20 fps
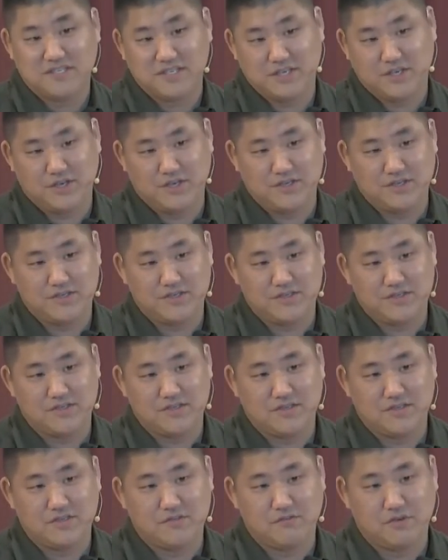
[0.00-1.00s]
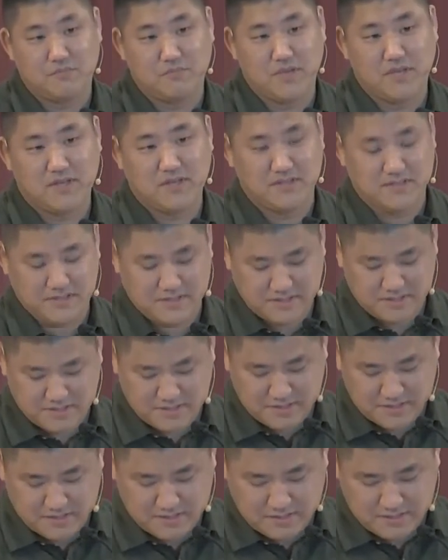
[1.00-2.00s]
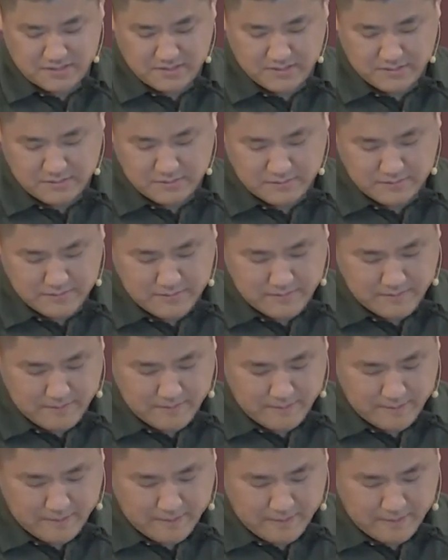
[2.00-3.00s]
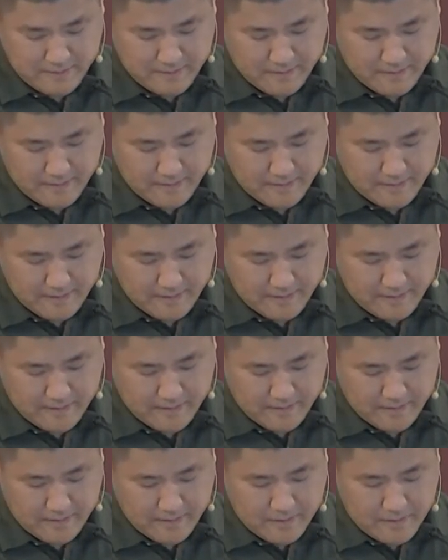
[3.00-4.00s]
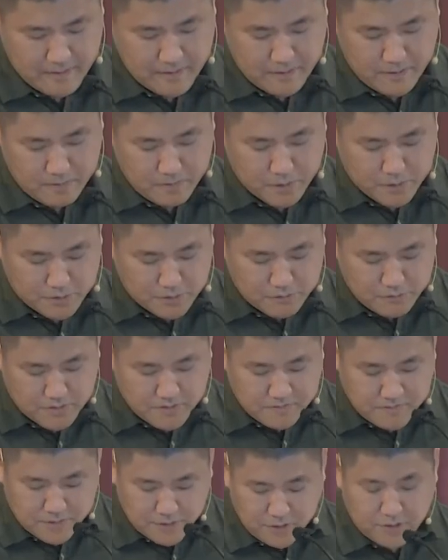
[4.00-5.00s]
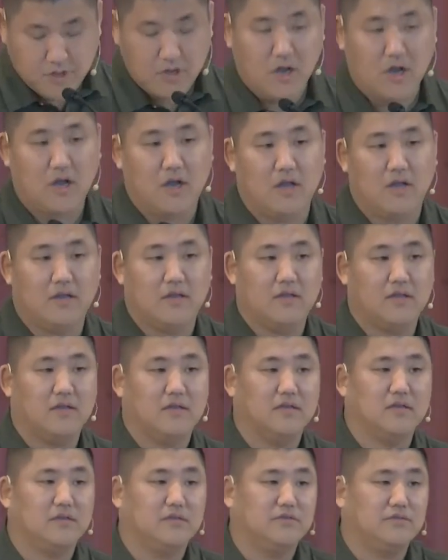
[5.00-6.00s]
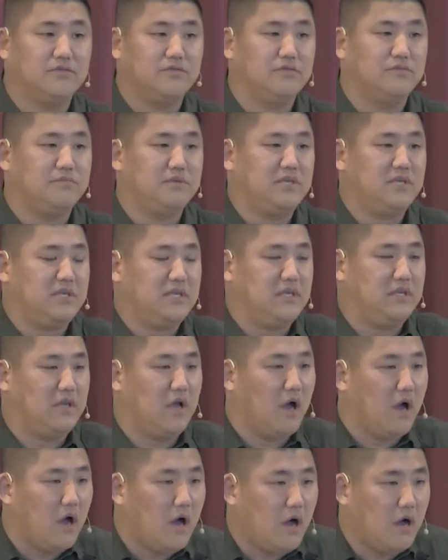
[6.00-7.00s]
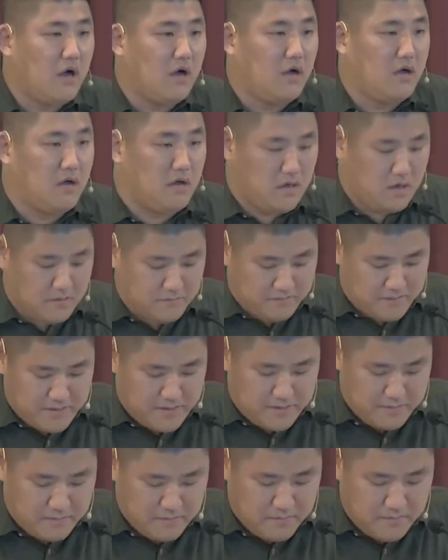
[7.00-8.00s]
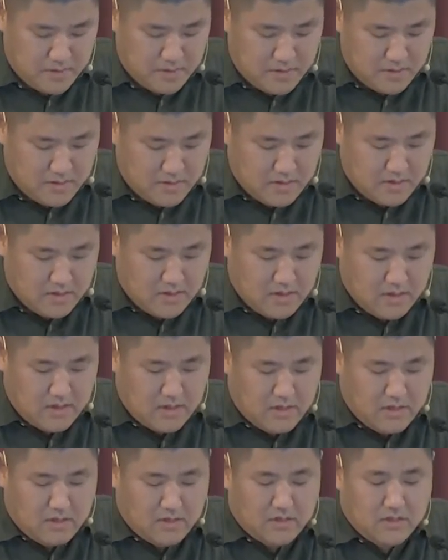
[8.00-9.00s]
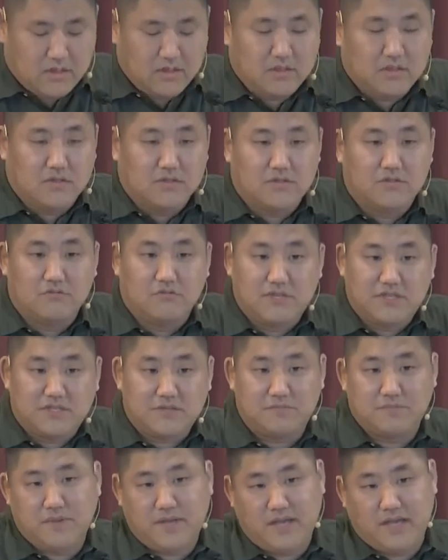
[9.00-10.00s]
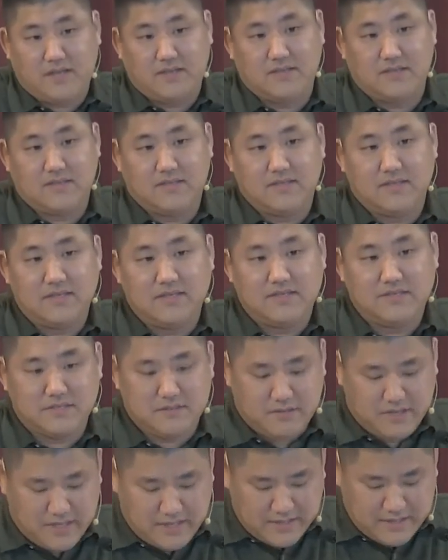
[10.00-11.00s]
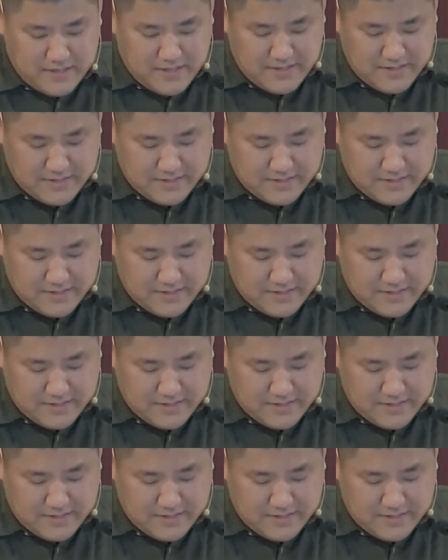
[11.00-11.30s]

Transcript: 안전하지 않은 곳, unsafe space라고 부릅니다. 왜냐하면 교회에서는 우리를 죄인이라고 말하고 회개하라고 말하, 말씀하기 때문입니다.